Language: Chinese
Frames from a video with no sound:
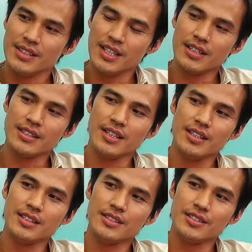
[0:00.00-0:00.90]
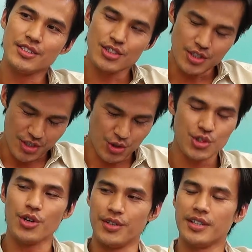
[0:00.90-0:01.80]
一样，也是做酒吗？
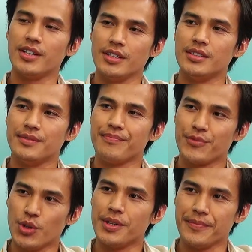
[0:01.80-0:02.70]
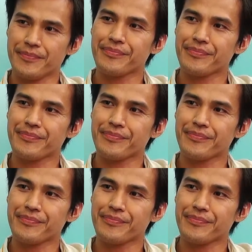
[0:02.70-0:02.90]
酒也可以，对，